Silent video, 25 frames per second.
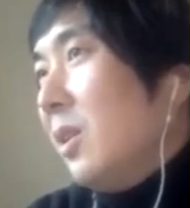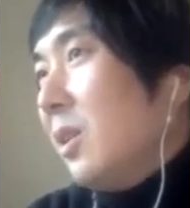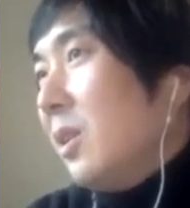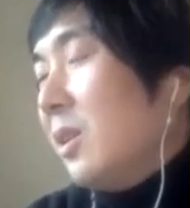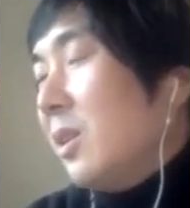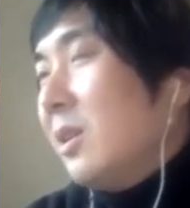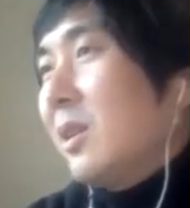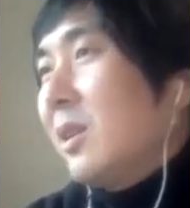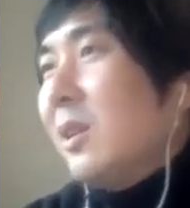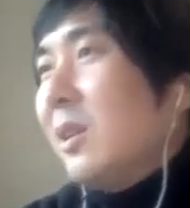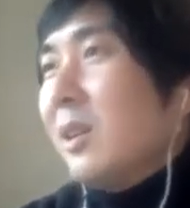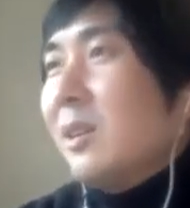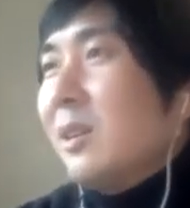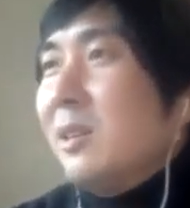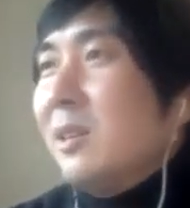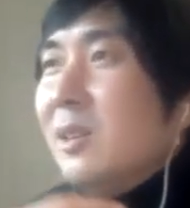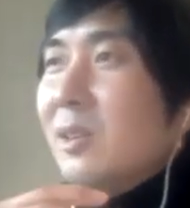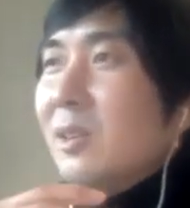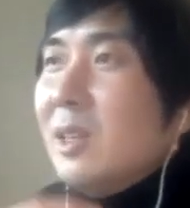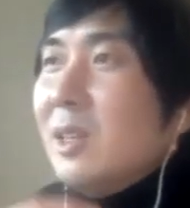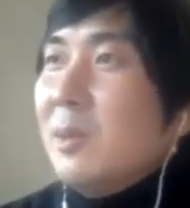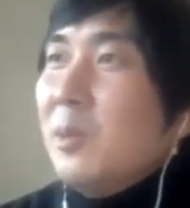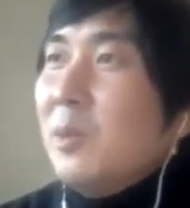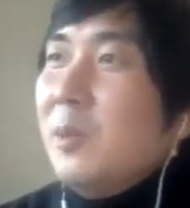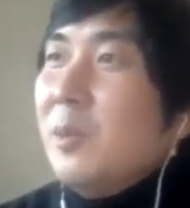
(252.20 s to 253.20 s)
그렇게
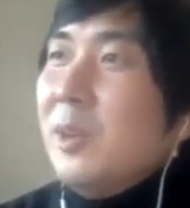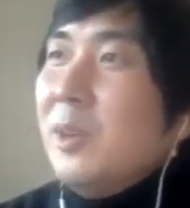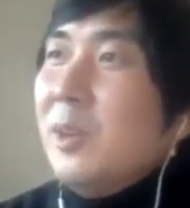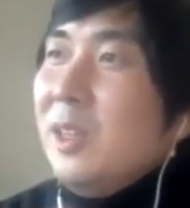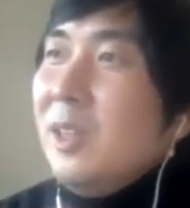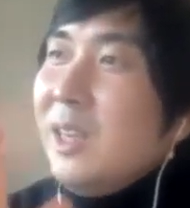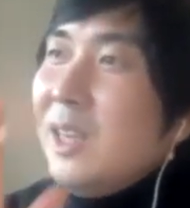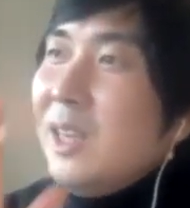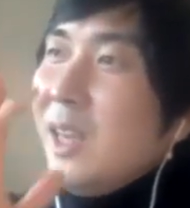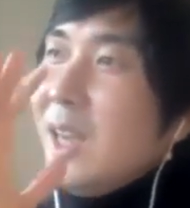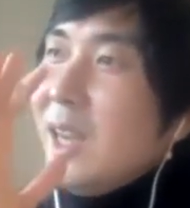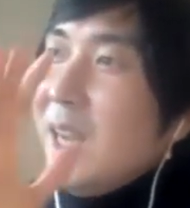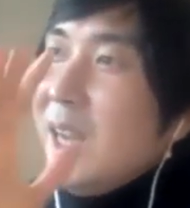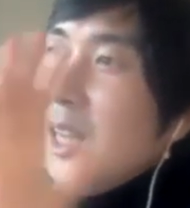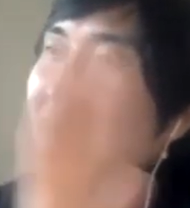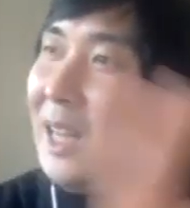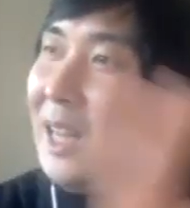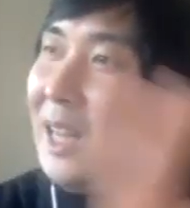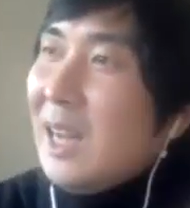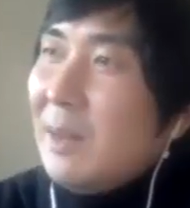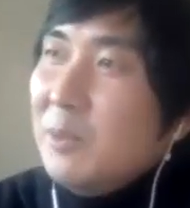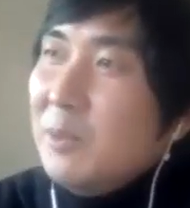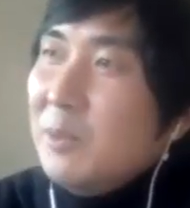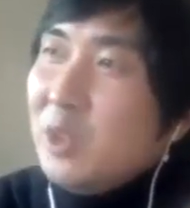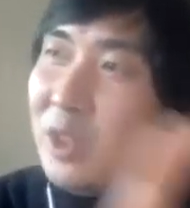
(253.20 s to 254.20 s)
그러다 보면 이게 하나
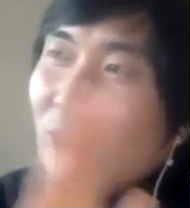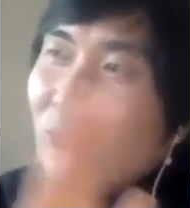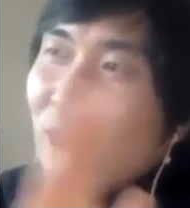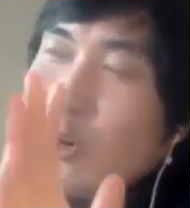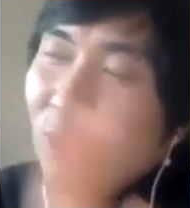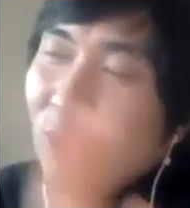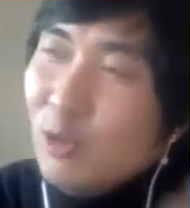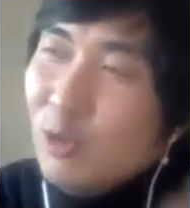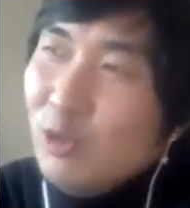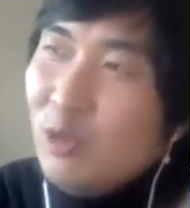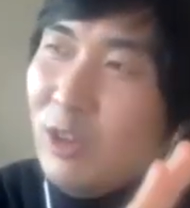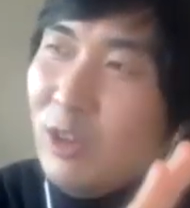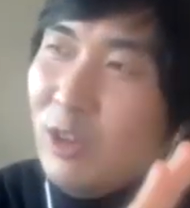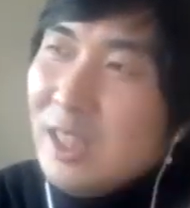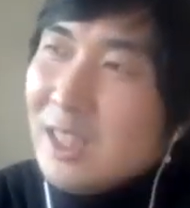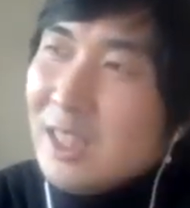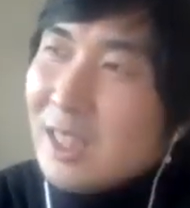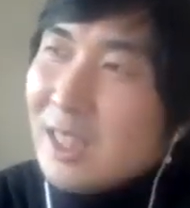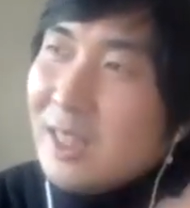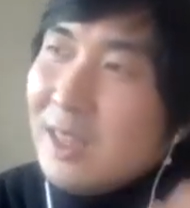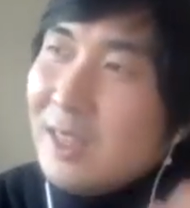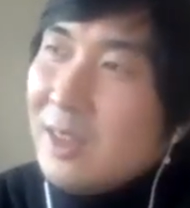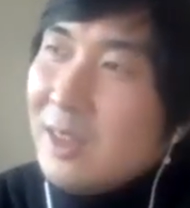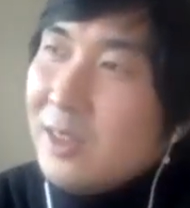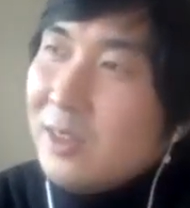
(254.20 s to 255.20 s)
감정이
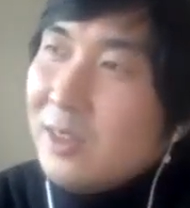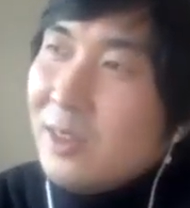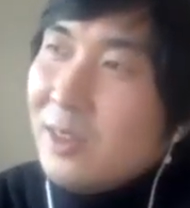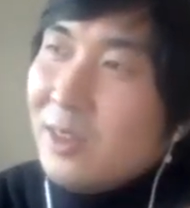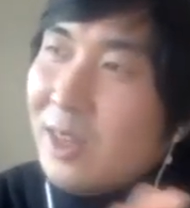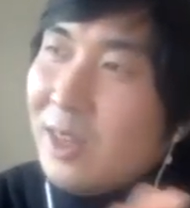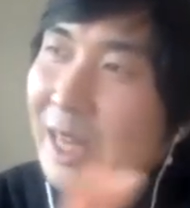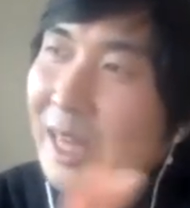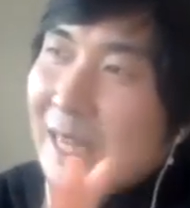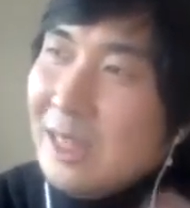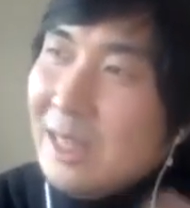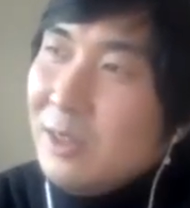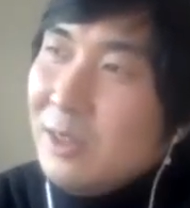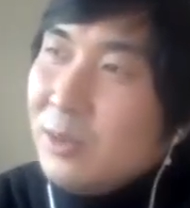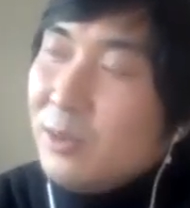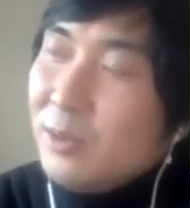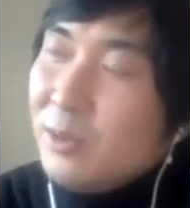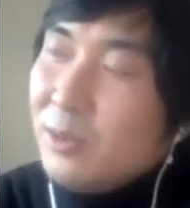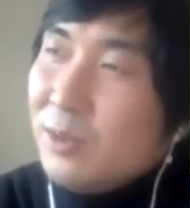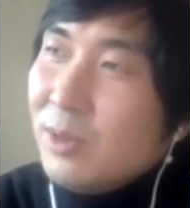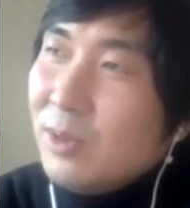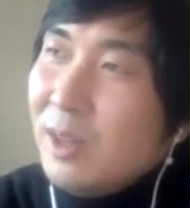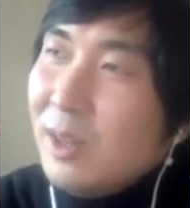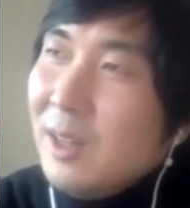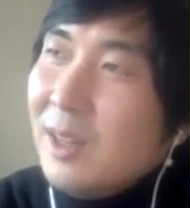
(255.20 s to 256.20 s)
억눌리잖아요.
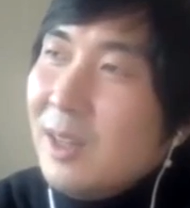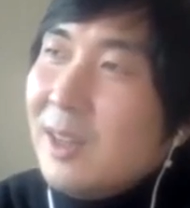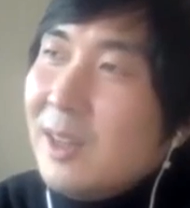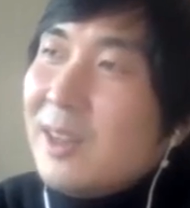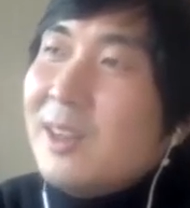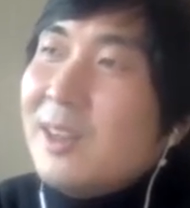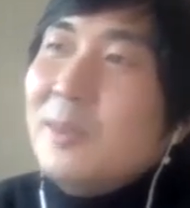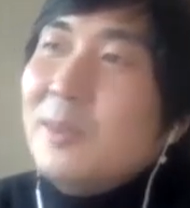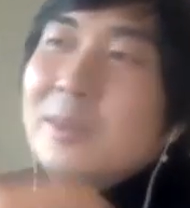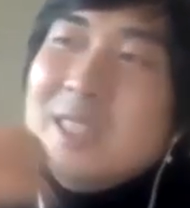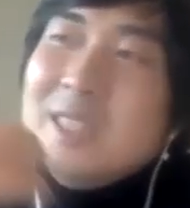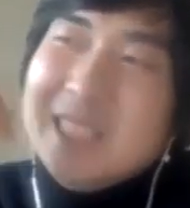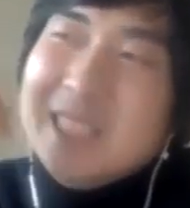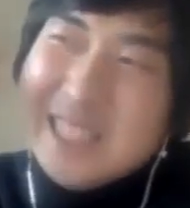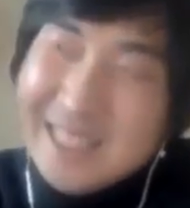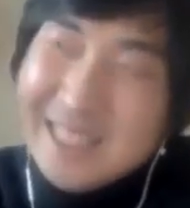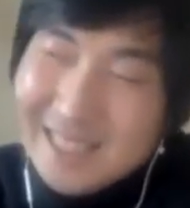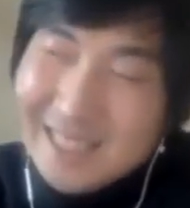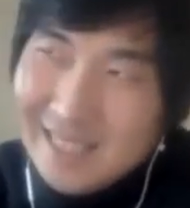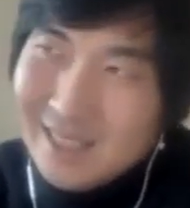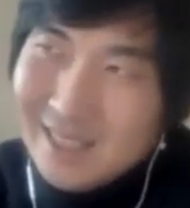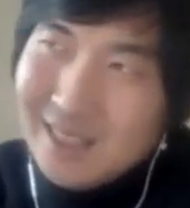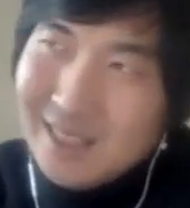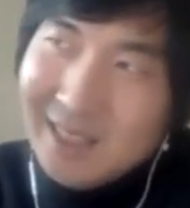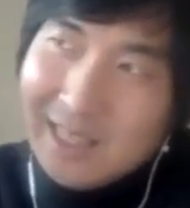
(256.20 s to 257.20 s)
안으로. 그러면
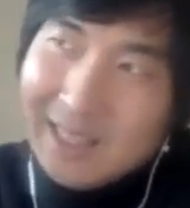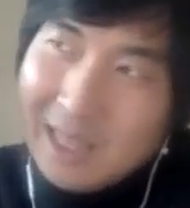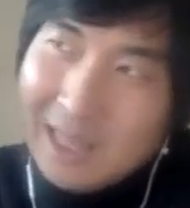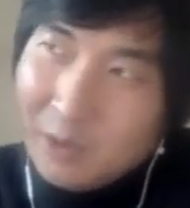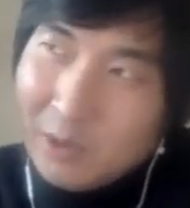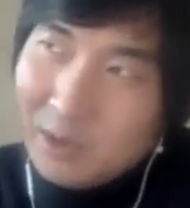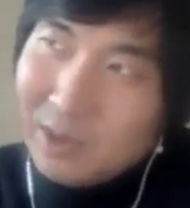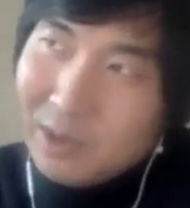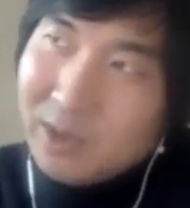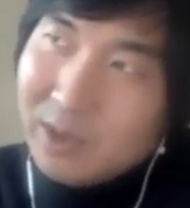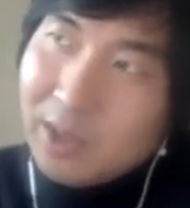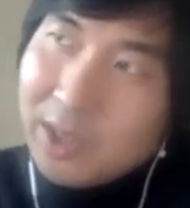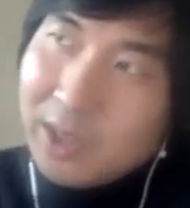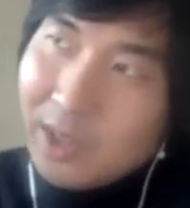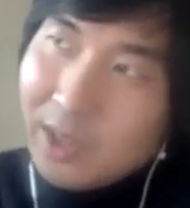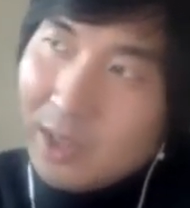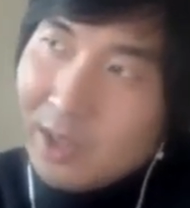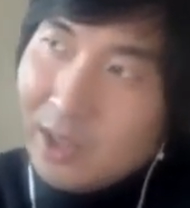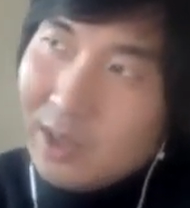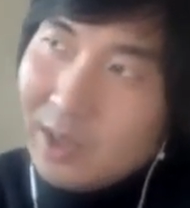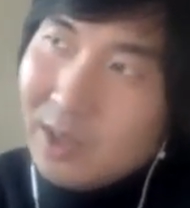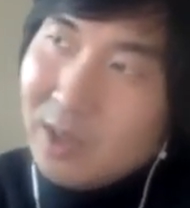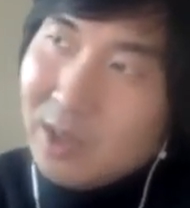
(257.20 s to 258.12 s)
증상들이 나오는 거예요.